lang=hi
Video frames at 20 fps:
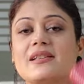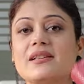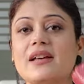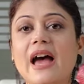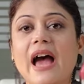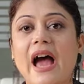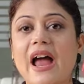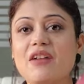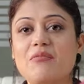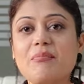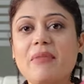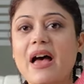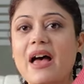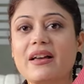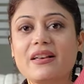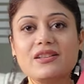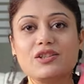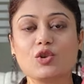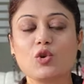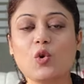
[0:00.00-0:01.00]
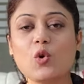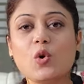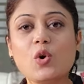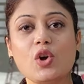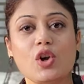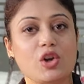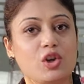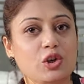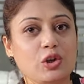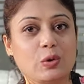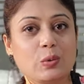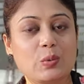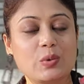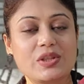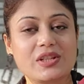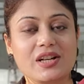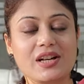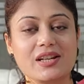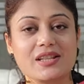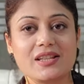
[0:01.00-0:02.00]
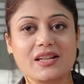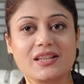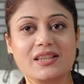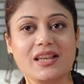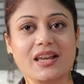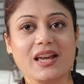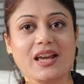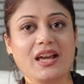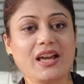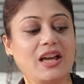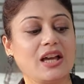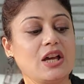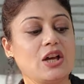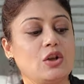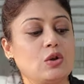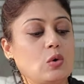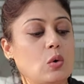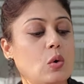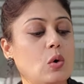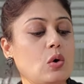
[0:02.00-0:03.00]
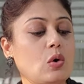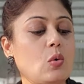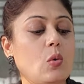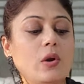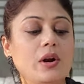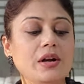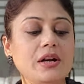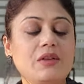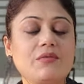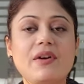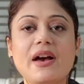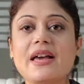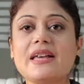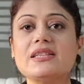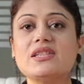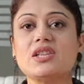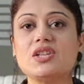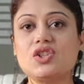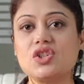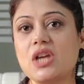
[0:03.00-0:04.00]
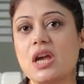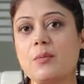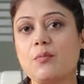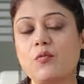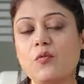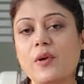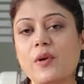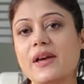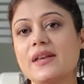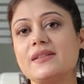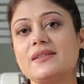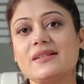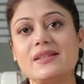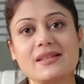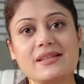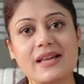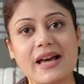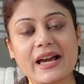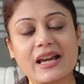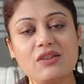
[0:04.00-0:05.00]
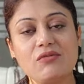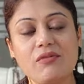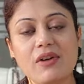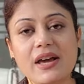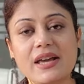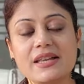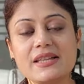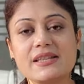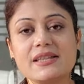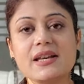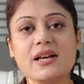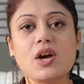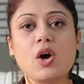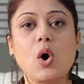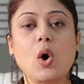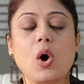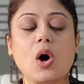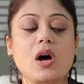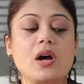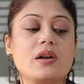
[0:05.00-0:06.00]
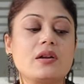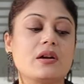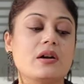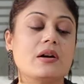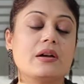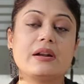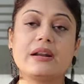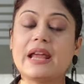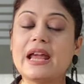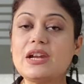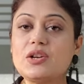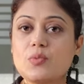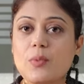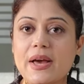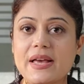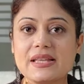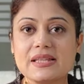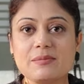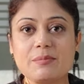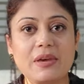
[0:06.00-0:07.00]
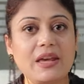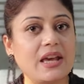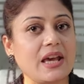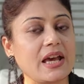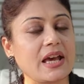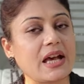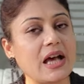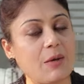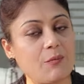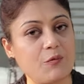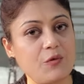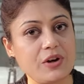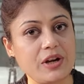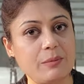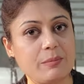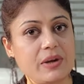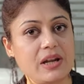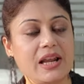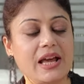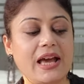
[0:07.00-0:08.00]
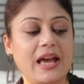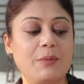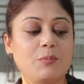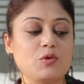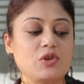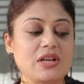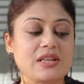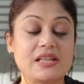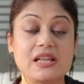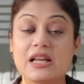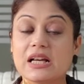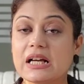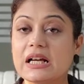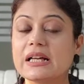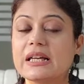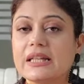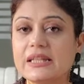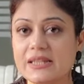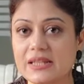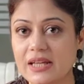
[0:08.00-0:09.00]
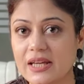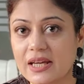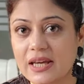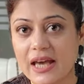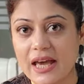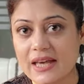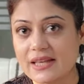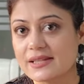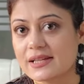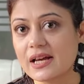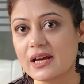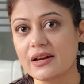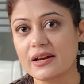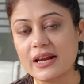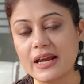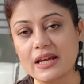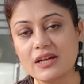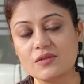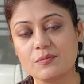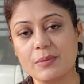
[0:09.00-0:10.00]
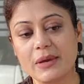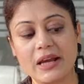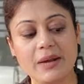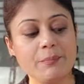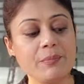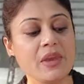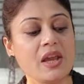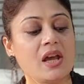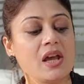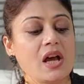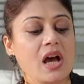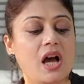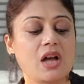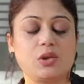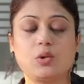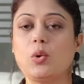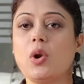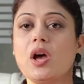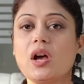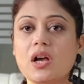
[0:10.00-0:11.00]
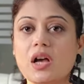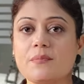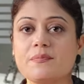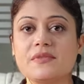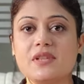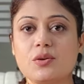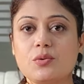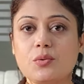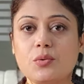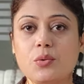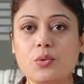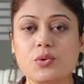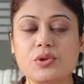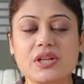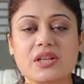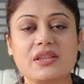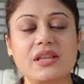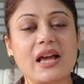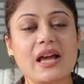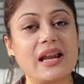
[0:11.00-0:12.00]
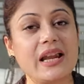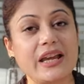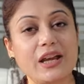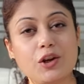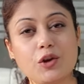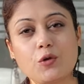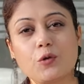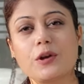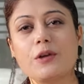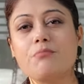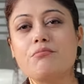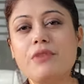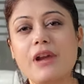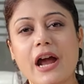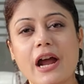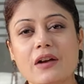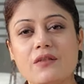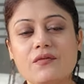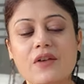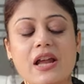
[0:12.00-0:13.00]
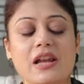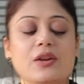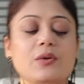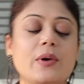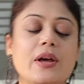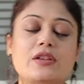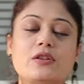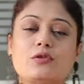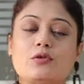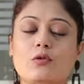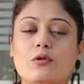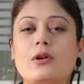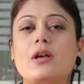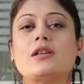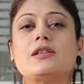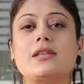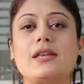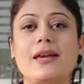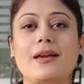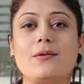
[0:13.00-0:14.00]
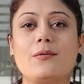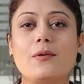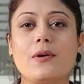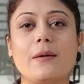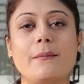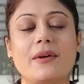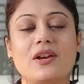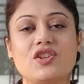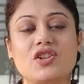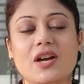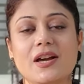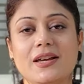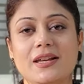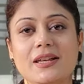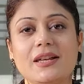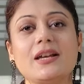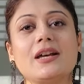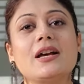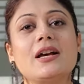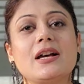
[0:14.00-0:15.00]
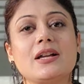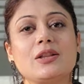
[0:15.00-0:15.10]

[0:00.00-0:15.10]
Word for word: एज अ हैंड बैग इसको यूज़ कर सकते हैं तो क्वालिटी वाइज शेप वाइज डिज़ाइन वाइज और रेट uh, वाइज भी ये कंफर्टेबल है मुझे ऐसा लगा कि ठीक है इसका रेट भी हाँ थोड़ा कम ज़रूर हो सकता है लेकिन क्योंकि ब्रांड वैल्यू है तो थोड़ा सा ये लोग हमेशा ही